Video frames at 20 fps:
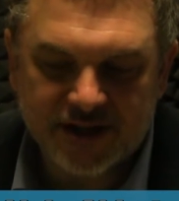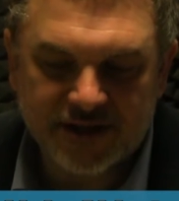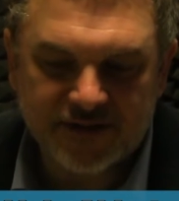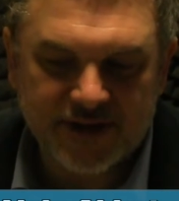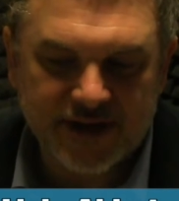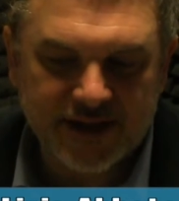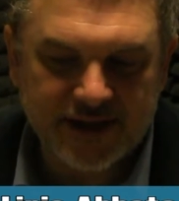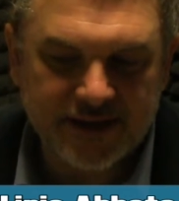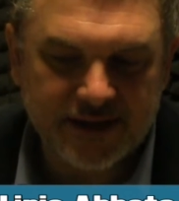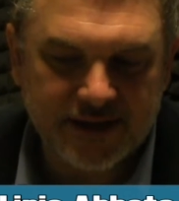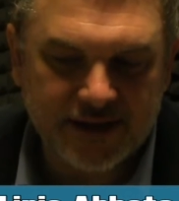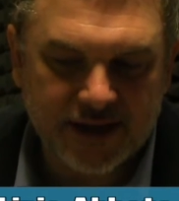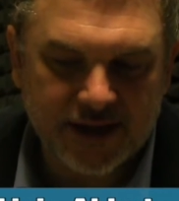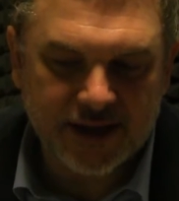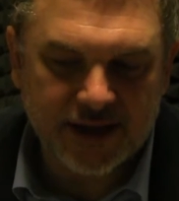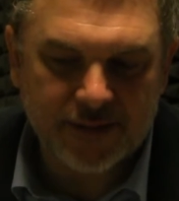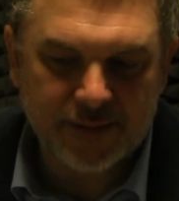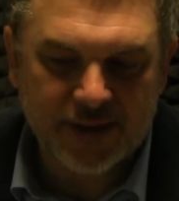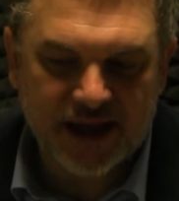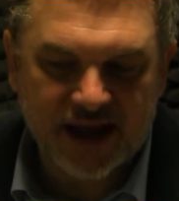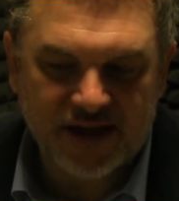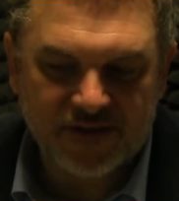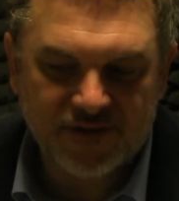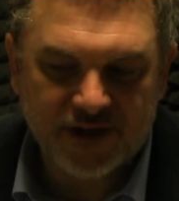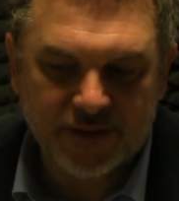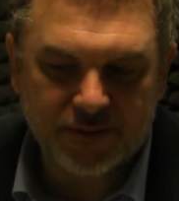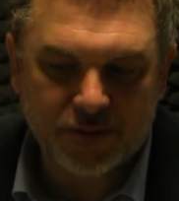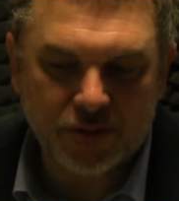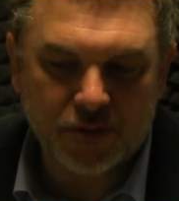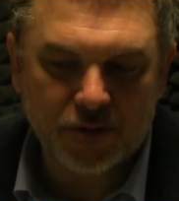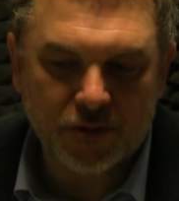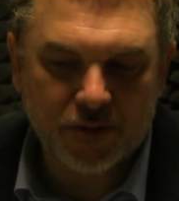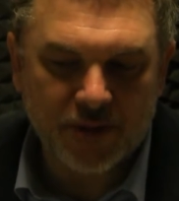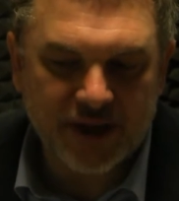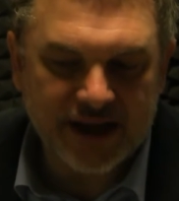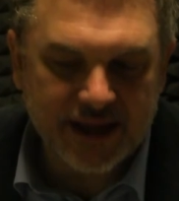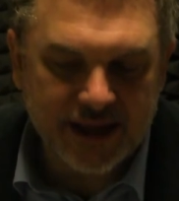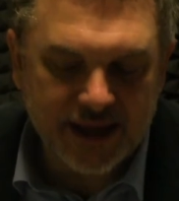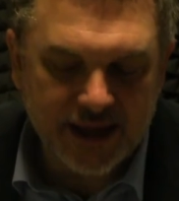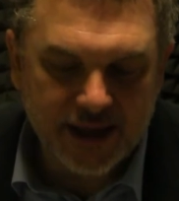diventa mafia proprio
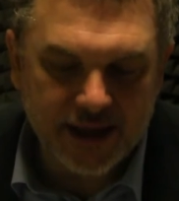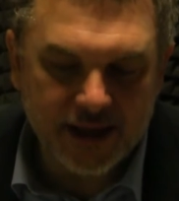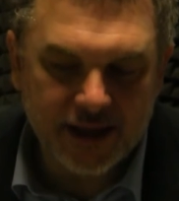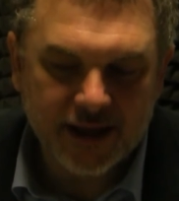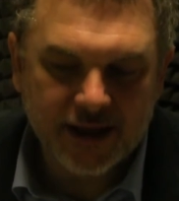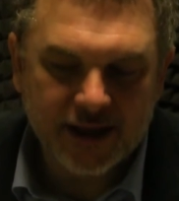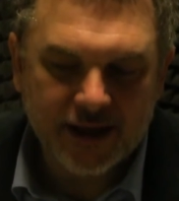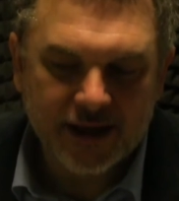perché